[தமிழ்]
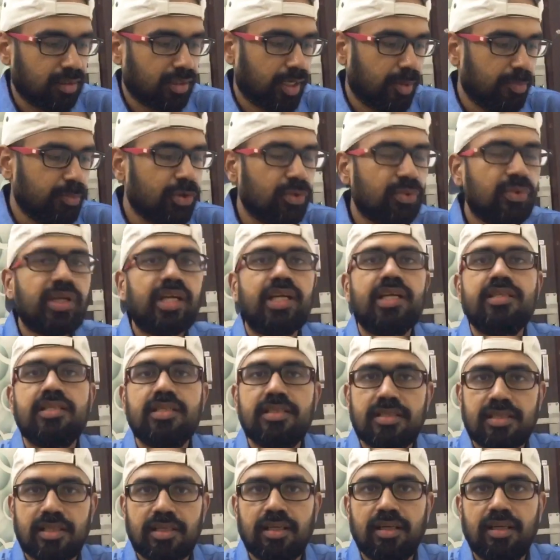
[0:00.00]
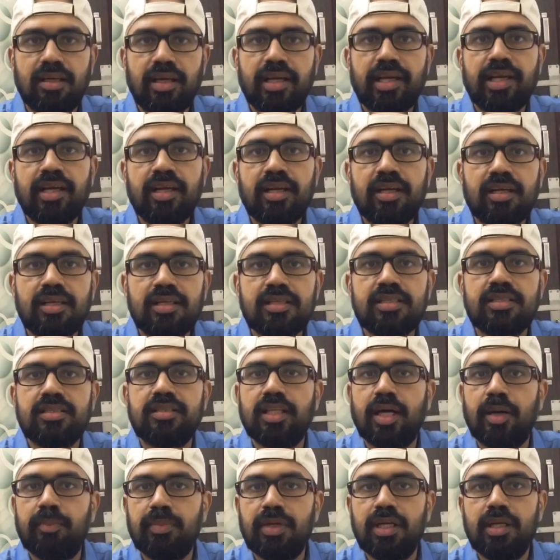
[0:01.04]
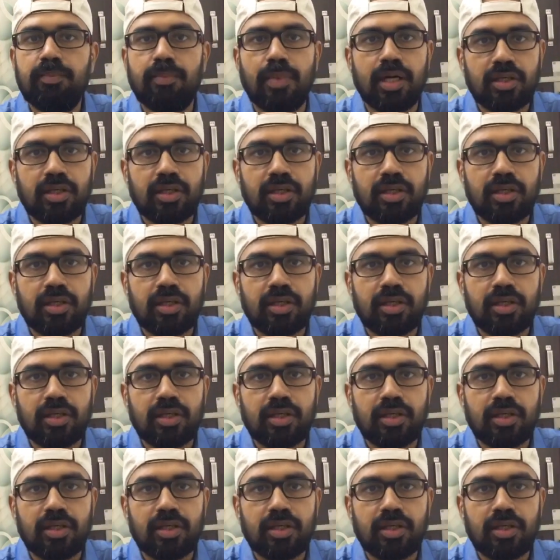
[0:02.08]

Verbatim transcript: கம்யூனிகேஷன் ஸ்கில்னால் இங்கிலீஷ் தமிழ்